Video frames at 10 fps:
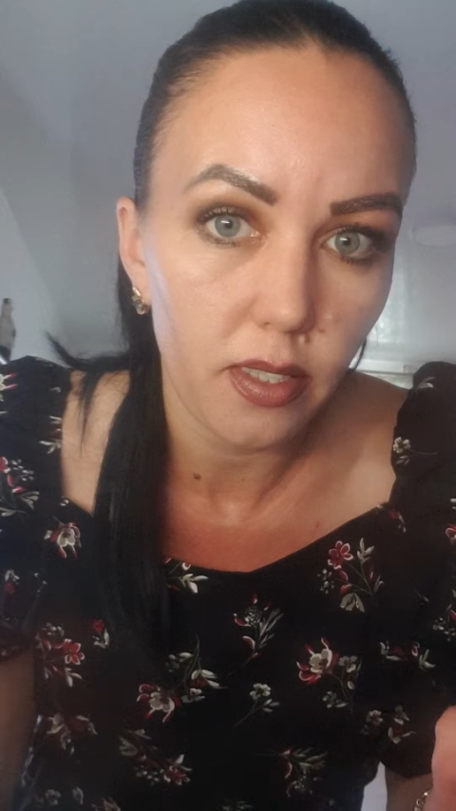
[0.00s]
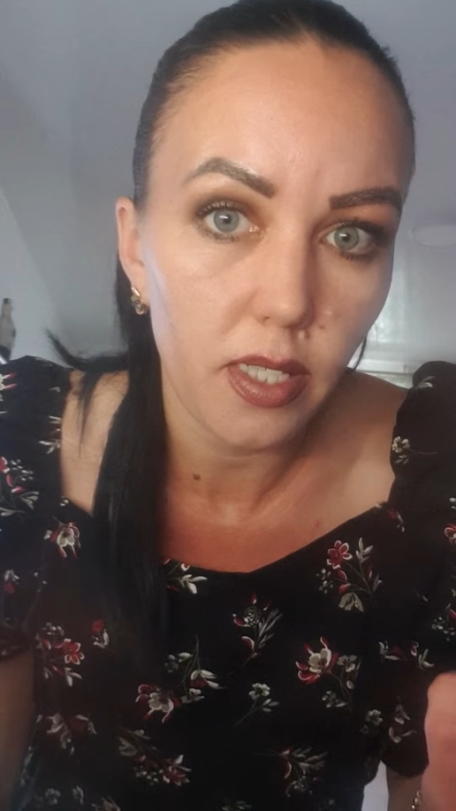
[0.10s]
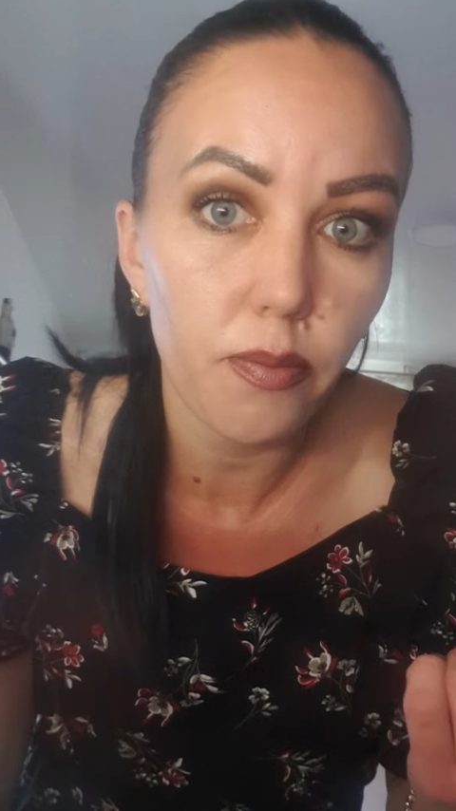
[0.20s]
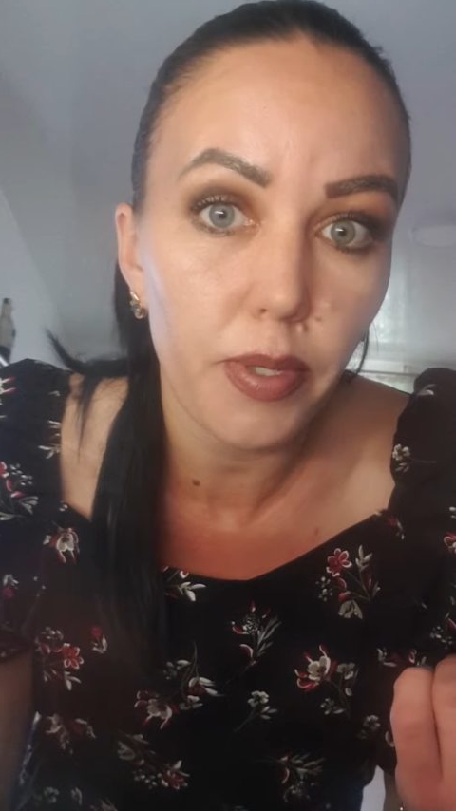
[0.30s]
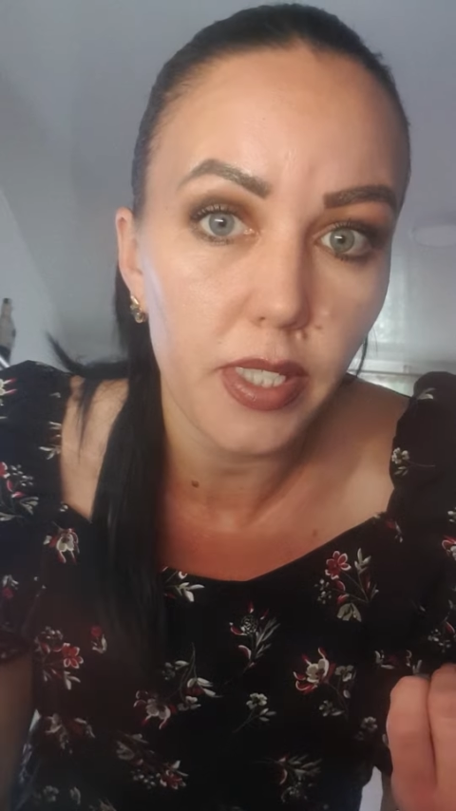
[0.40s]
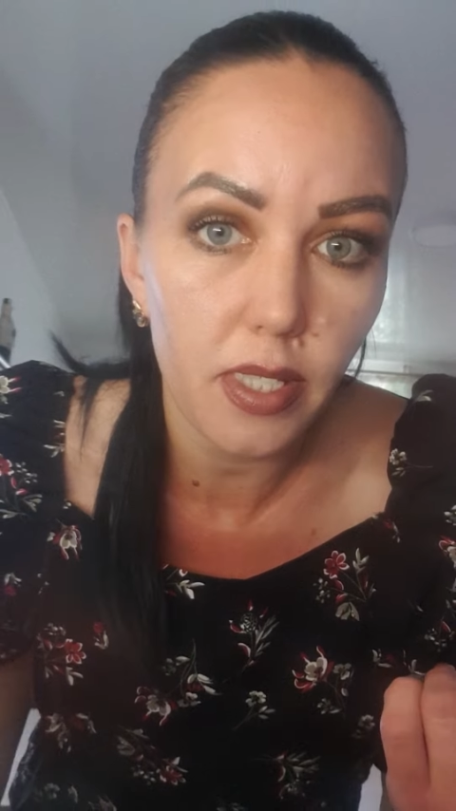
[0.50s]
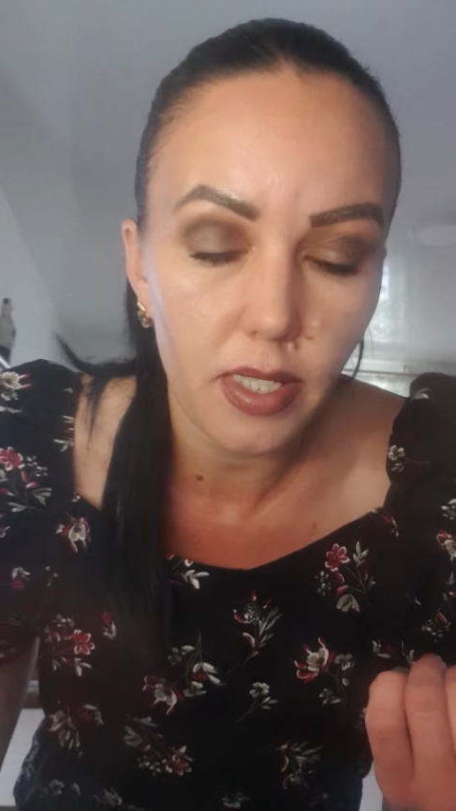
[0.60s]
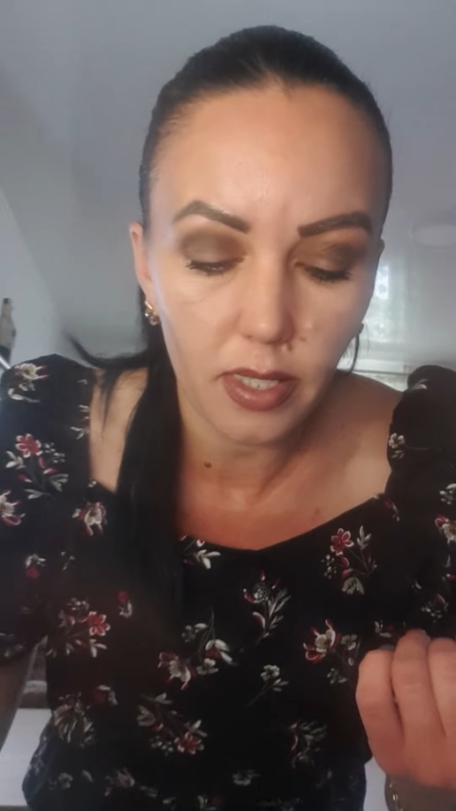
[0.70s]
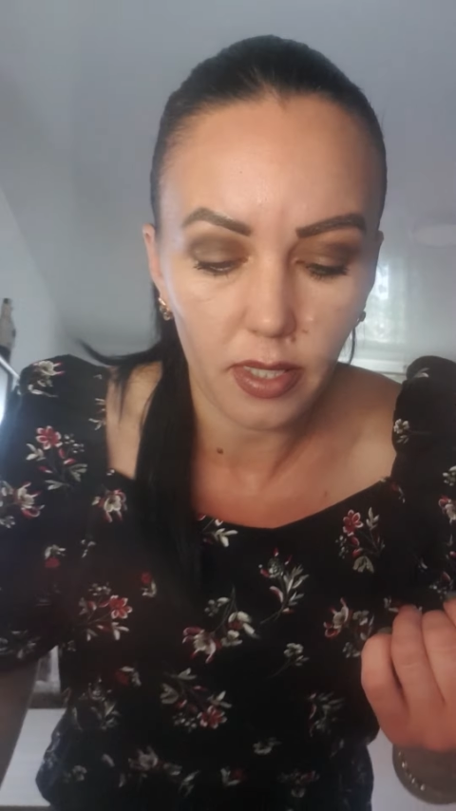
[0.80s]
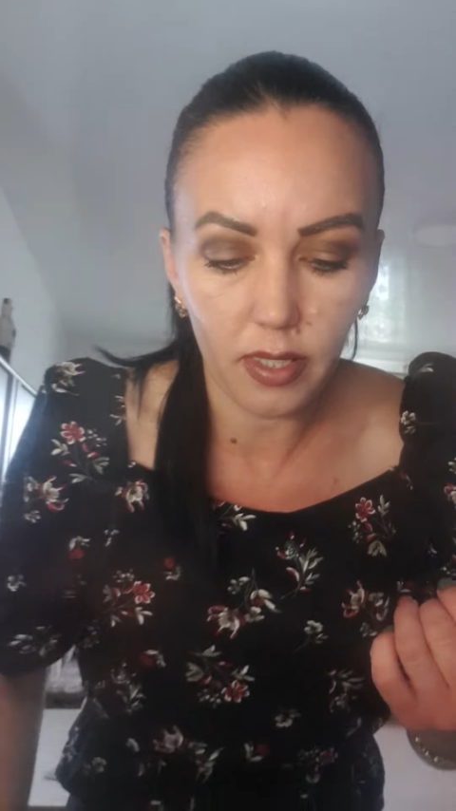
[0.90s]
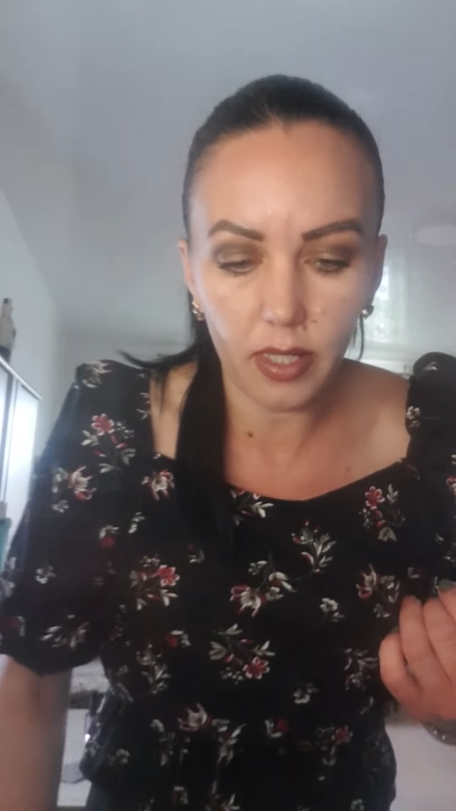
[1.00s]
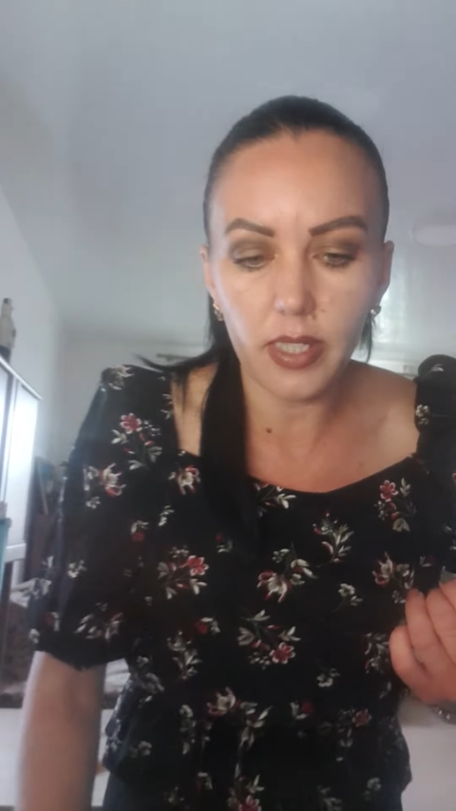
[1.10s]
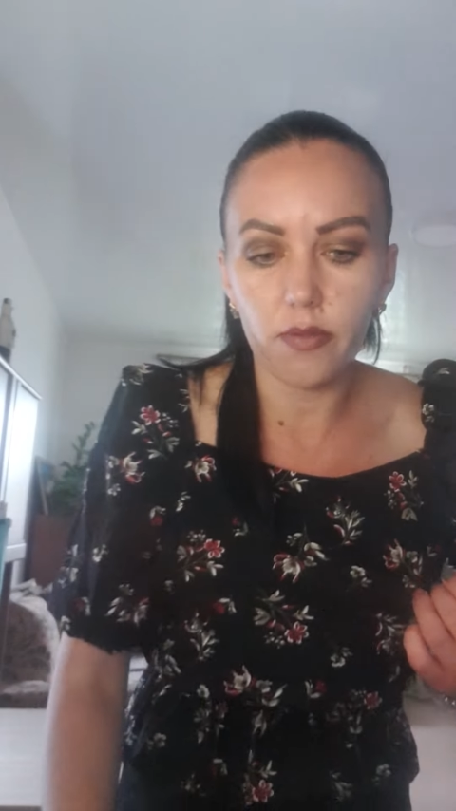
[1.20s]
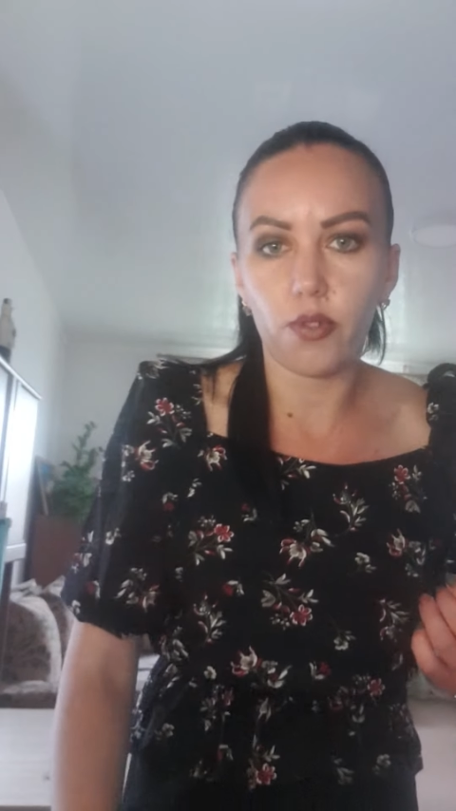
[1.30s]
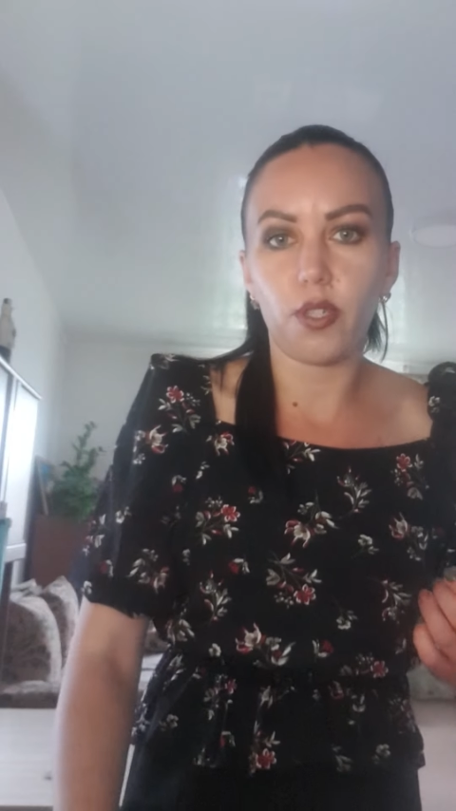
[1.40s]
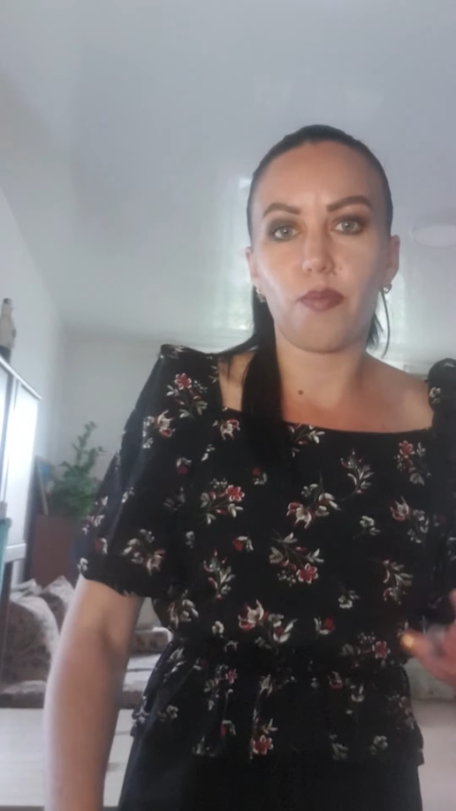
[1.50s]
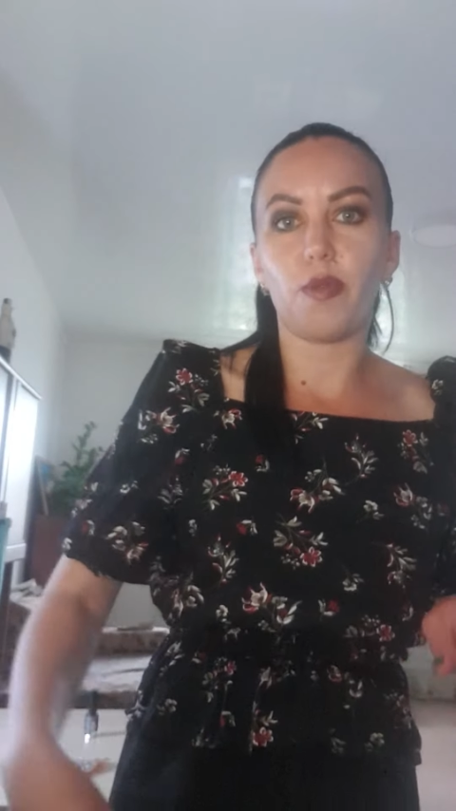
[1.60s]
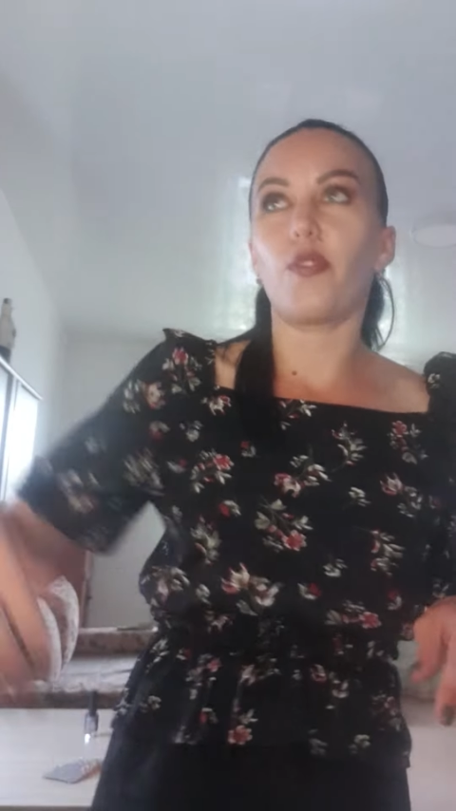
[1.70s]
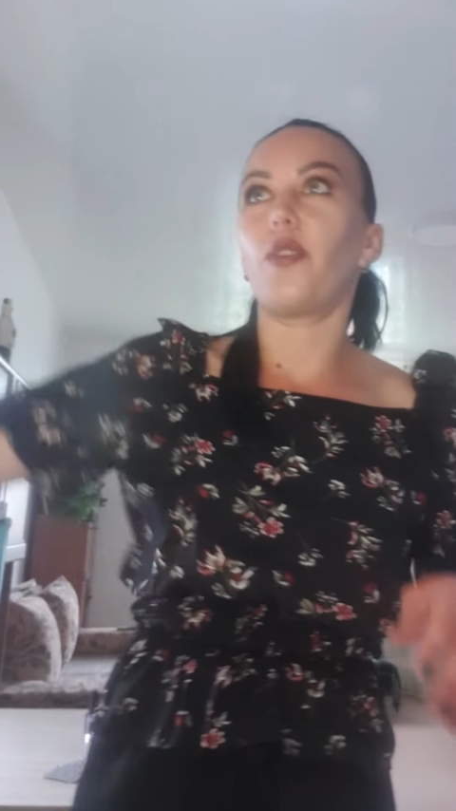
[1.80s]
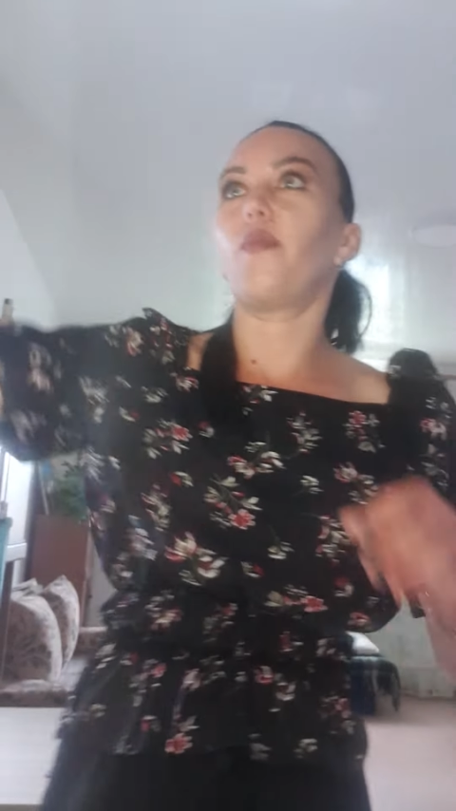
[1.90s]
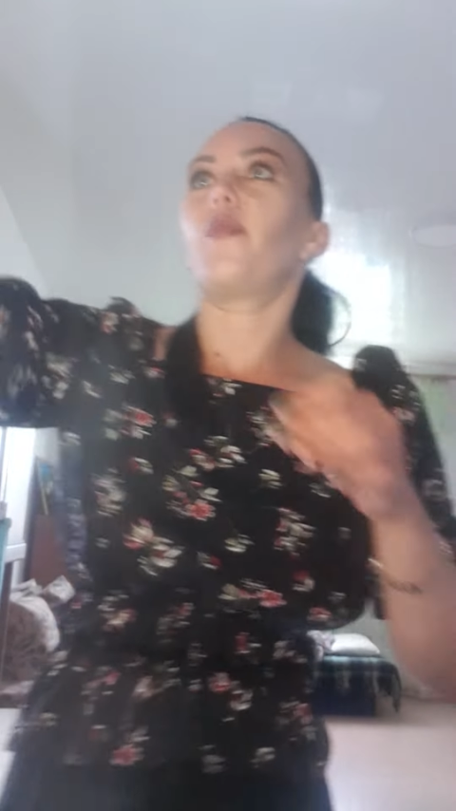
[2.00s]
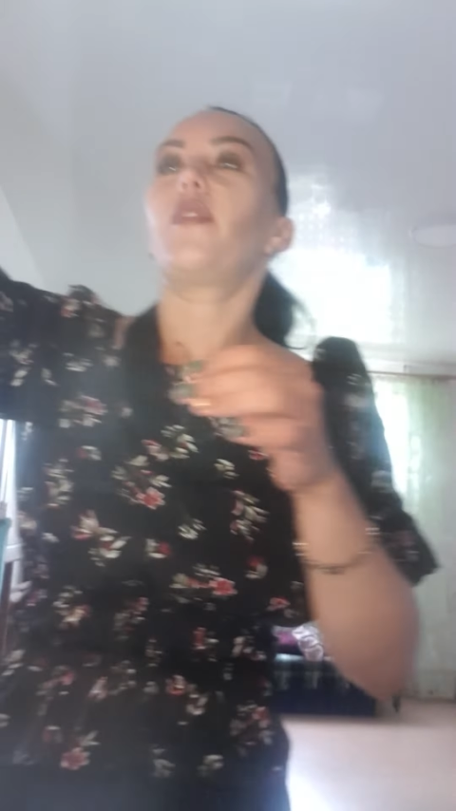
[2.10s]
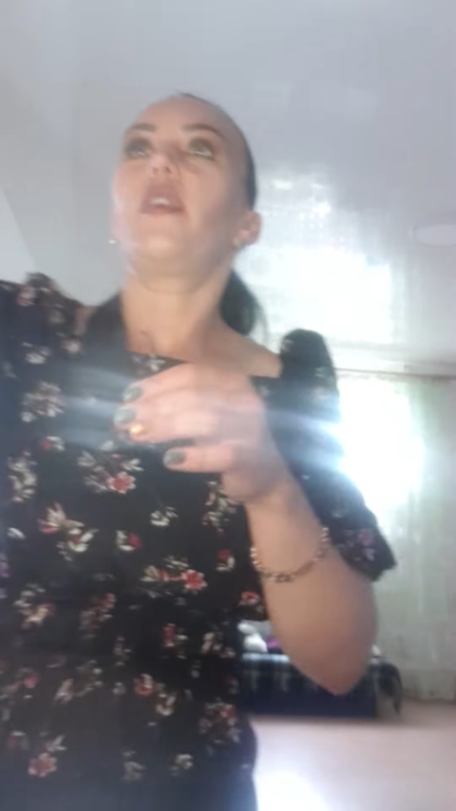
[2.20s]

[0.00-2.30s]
День президента, да, сегодня, по-моему.